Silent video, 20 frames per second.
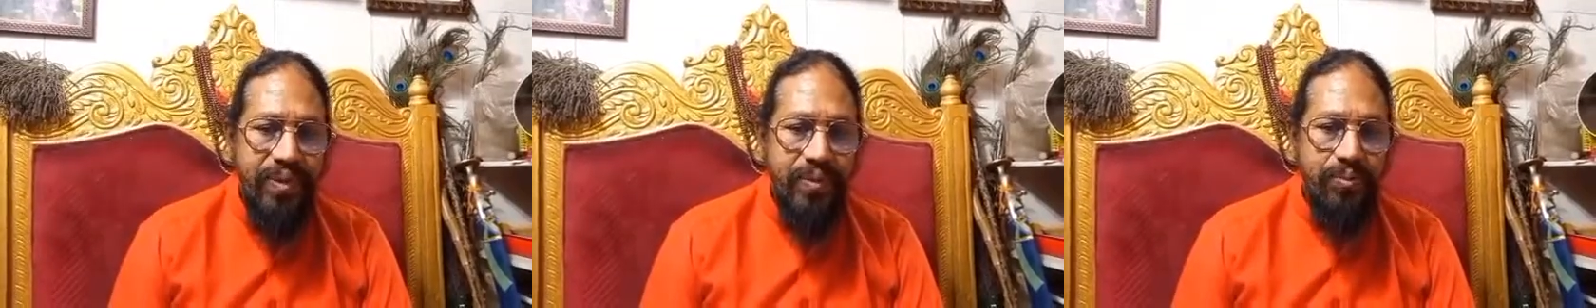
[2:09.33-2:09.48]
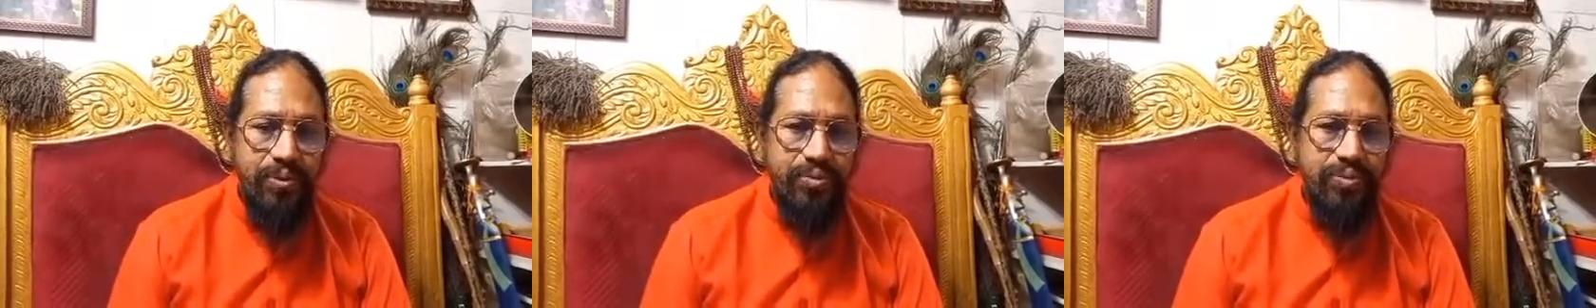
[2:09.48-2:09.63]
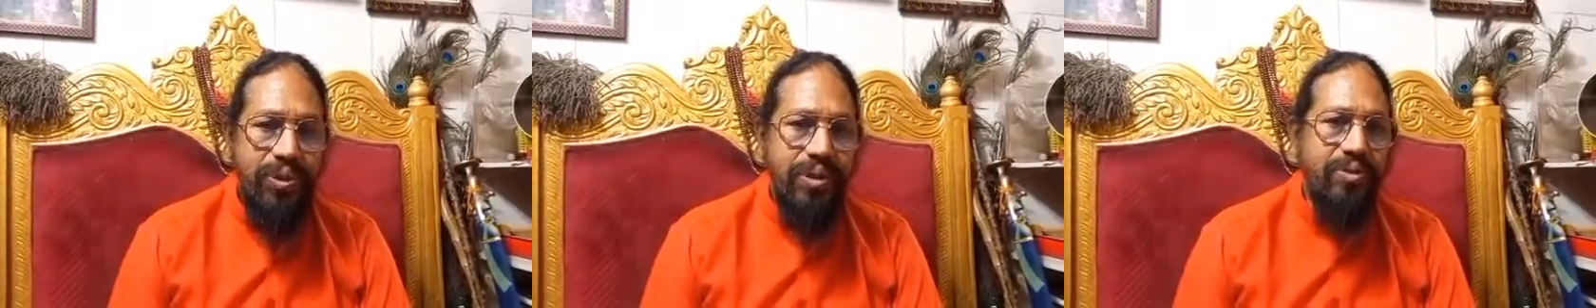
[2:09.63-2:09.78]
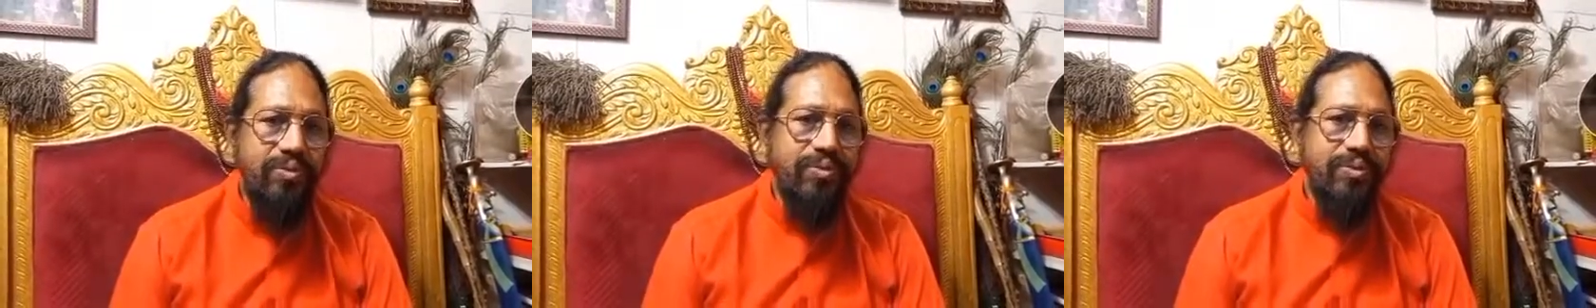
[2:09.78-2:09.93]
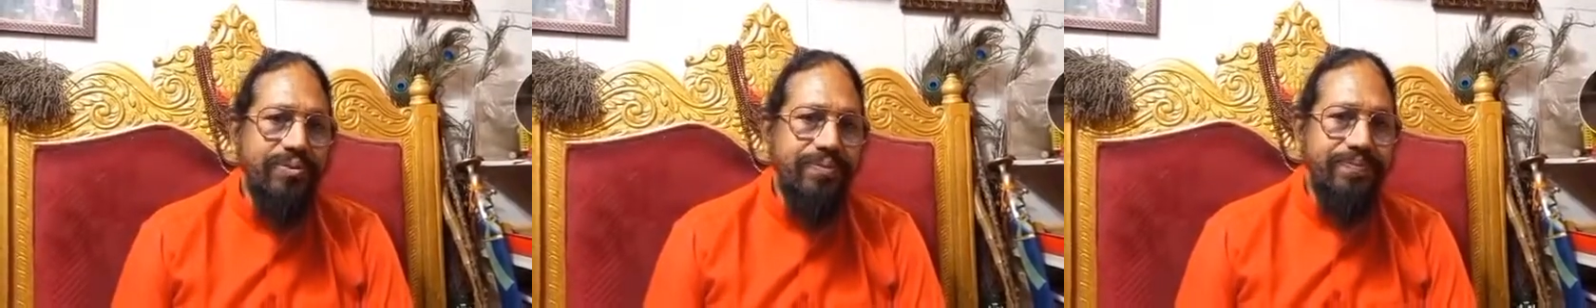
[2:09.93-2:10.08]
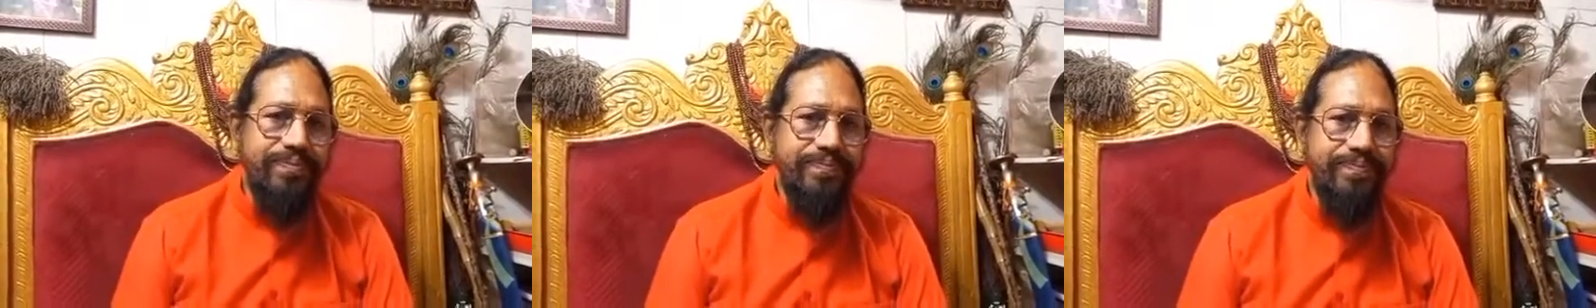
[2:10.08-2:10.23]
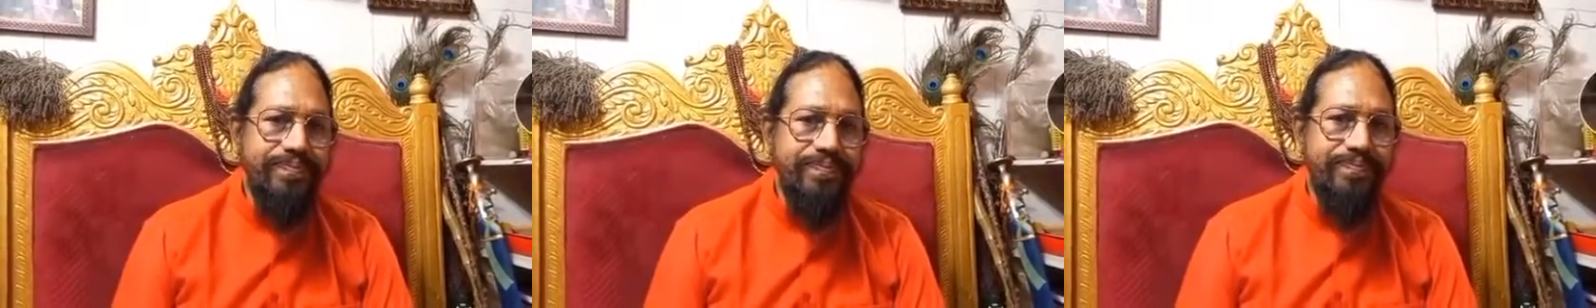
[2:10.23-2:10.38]
बुधवार को
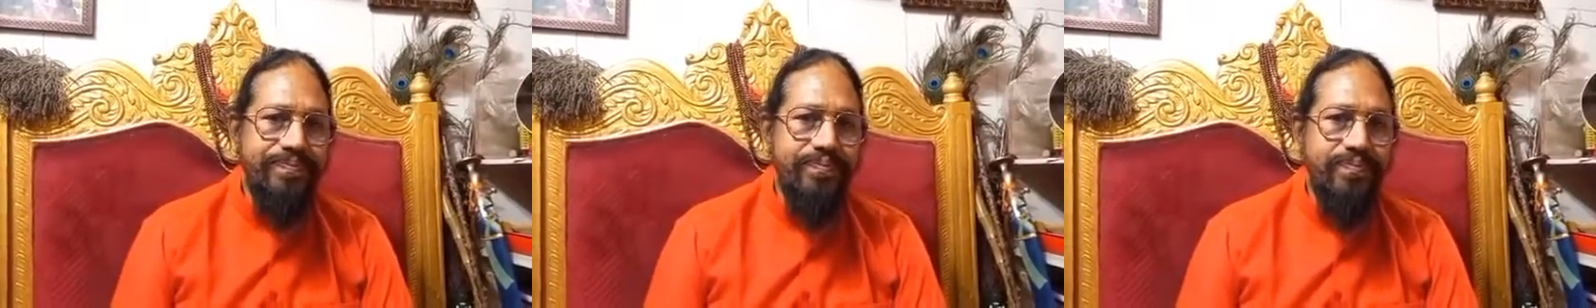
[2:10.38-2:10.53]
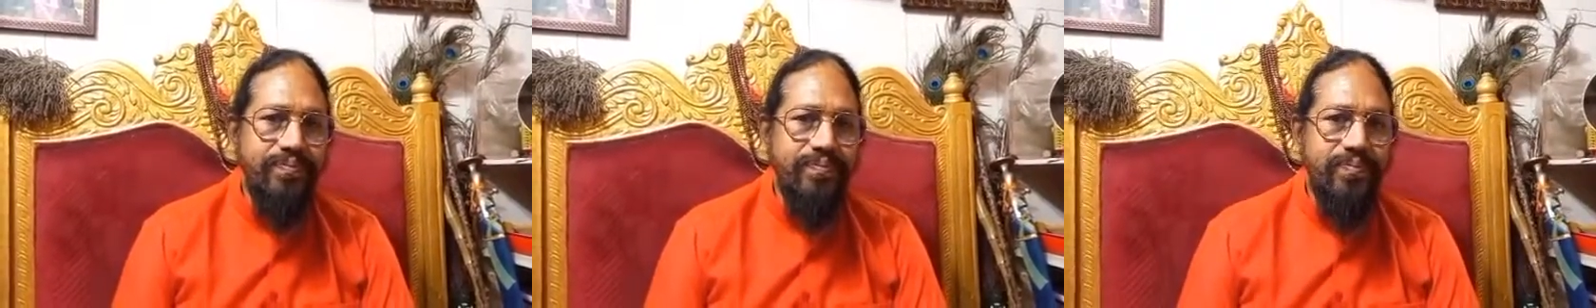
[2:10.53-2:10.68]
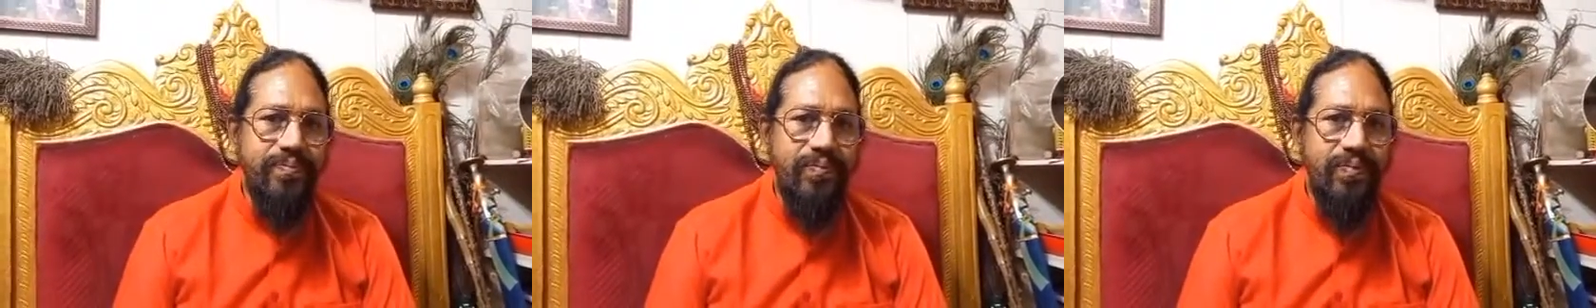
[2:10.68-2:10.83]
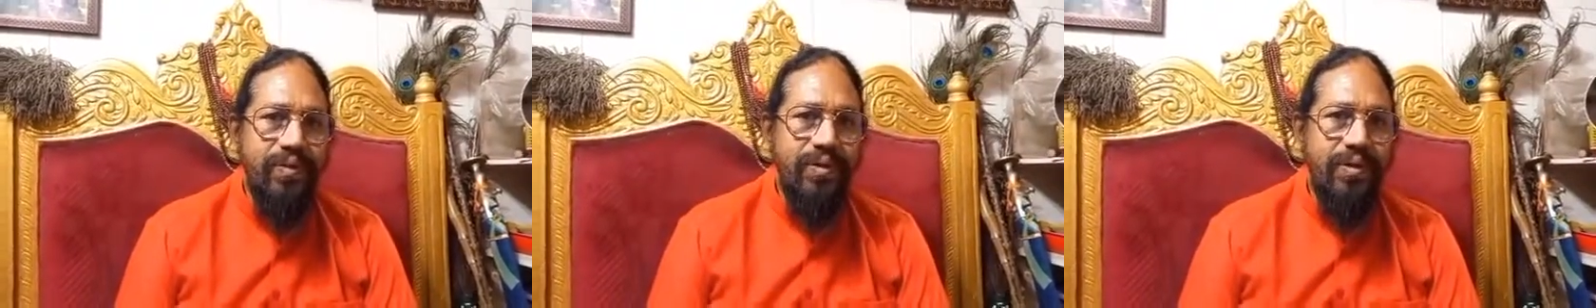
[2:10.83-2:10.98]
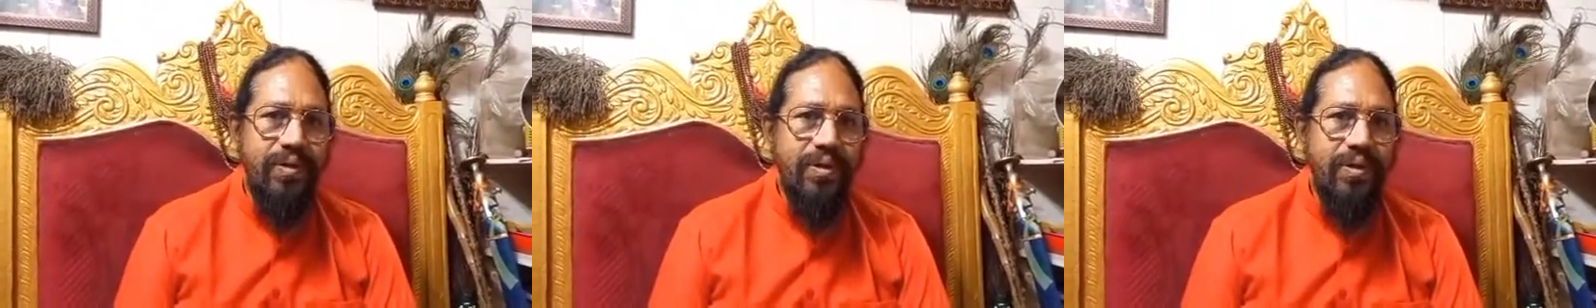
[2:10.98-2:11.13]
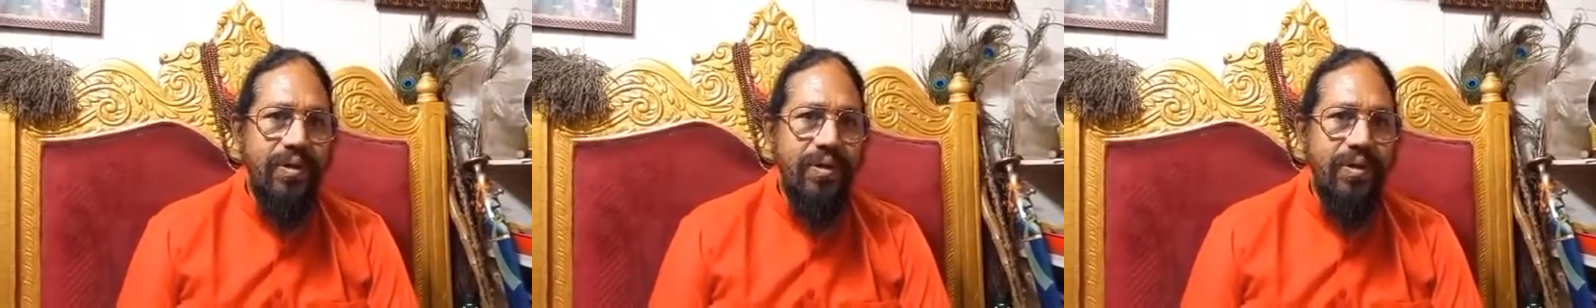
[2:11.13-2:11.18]
क्या कारण है इसके